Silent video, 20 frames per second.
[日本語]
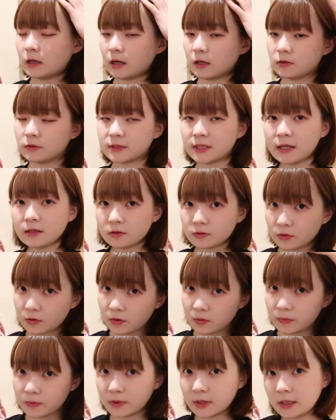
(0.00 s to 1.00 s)
あの前
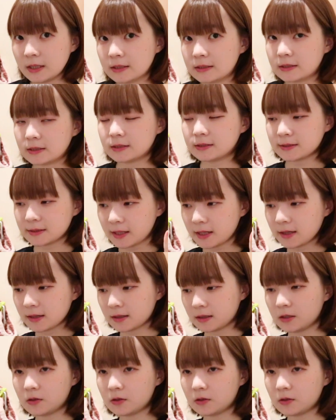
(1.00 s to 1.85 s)
頭ブリーチして